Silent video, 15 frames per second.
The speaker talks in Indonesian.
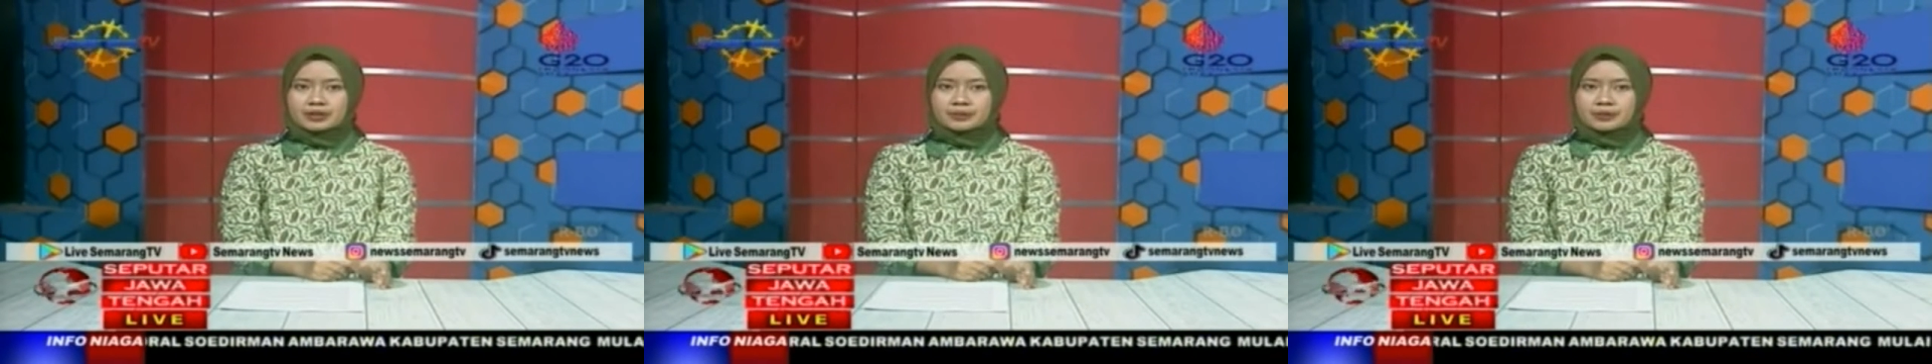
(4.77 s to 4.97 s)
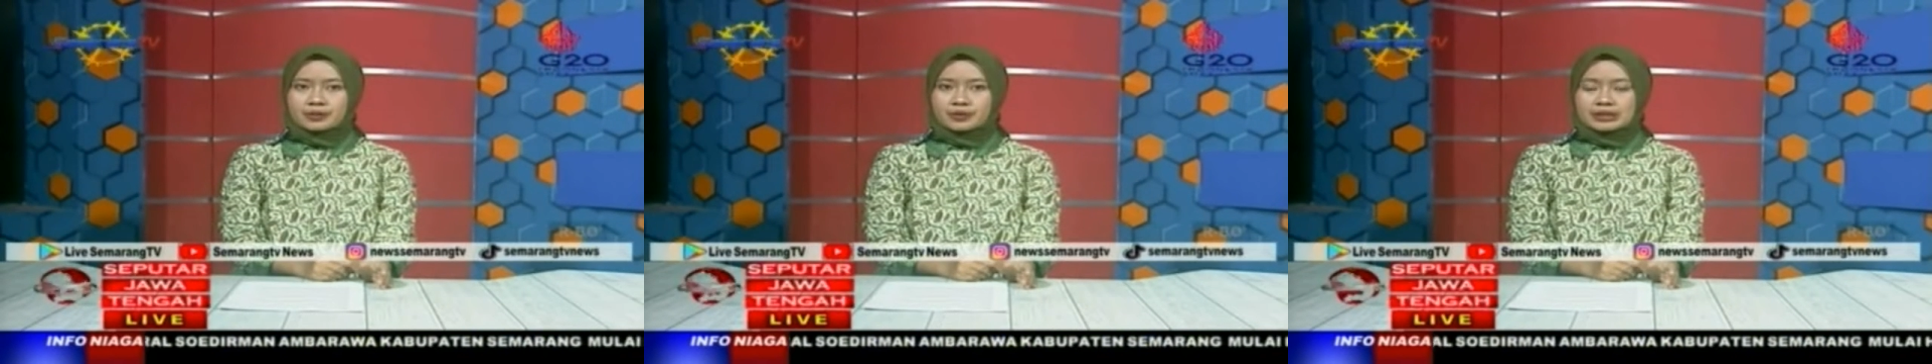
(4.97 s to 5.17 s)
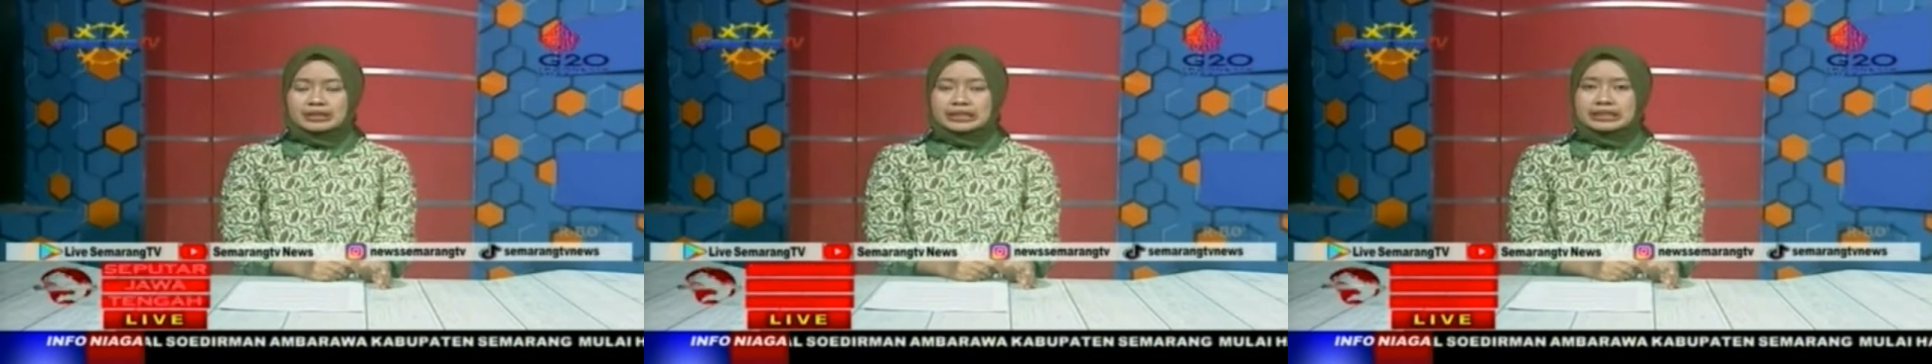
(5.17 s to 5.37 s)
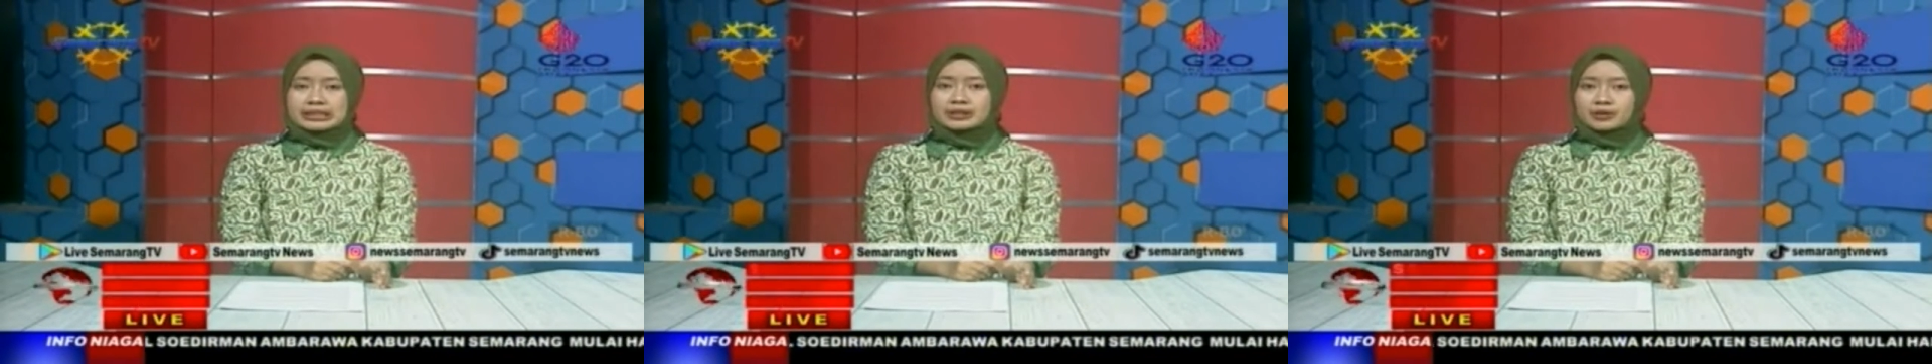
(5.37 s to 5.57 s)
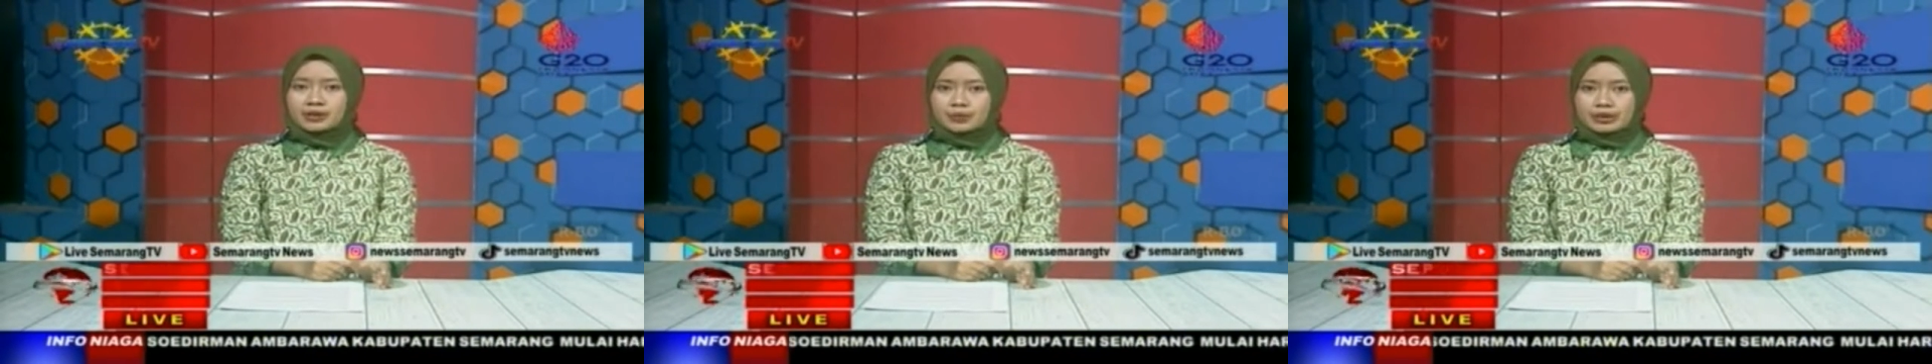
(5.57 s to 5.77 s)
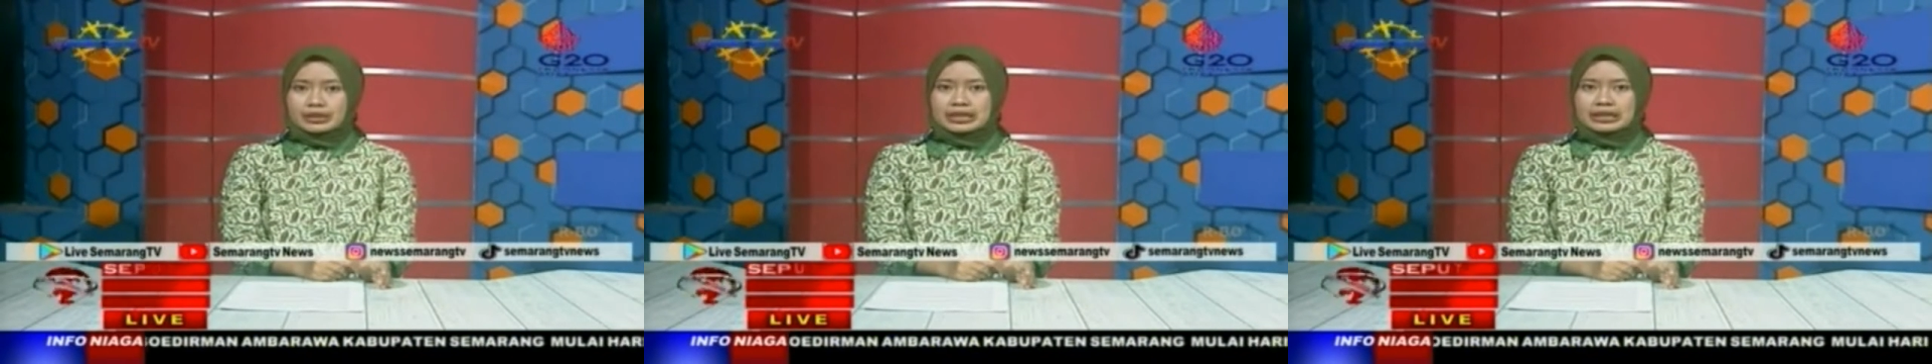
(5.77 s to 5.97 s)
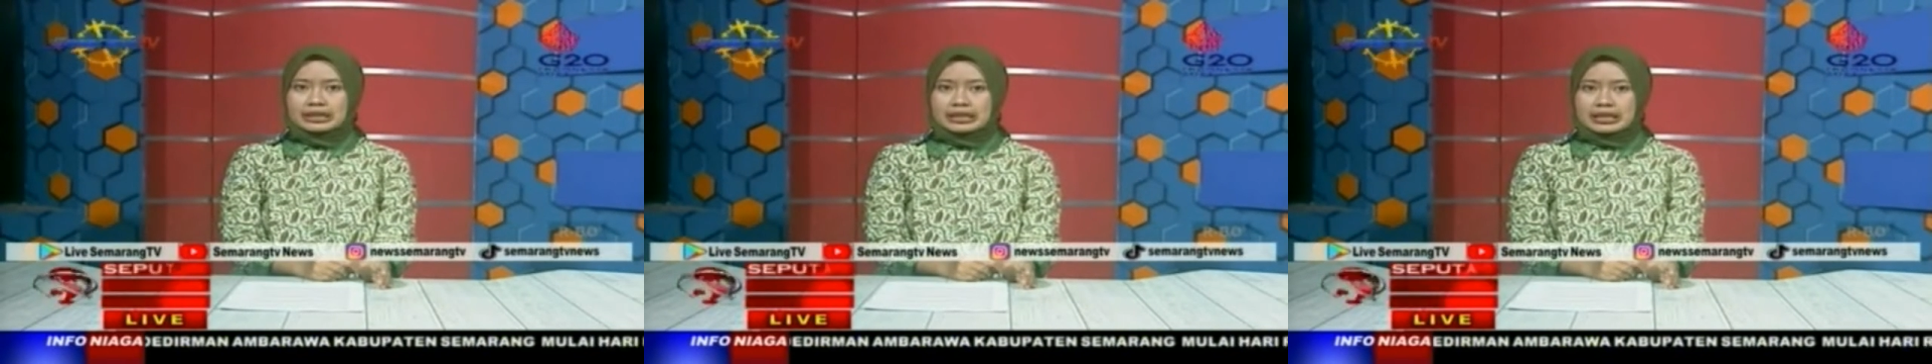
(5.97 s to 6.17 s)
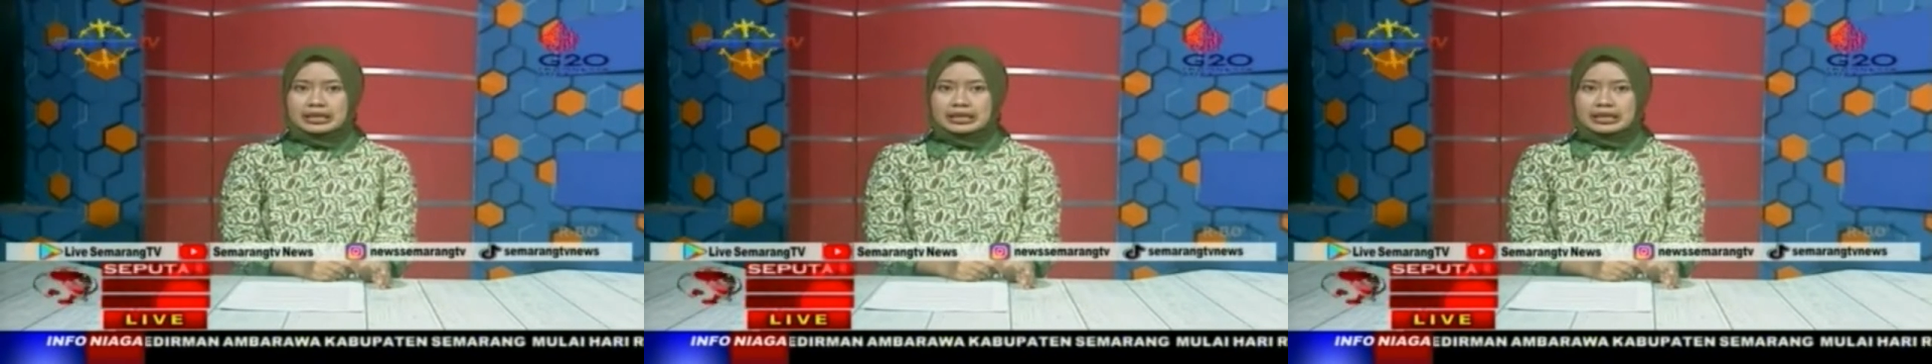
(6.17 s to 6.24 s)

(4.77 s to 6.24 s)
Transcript: Purwodadi Grobogan.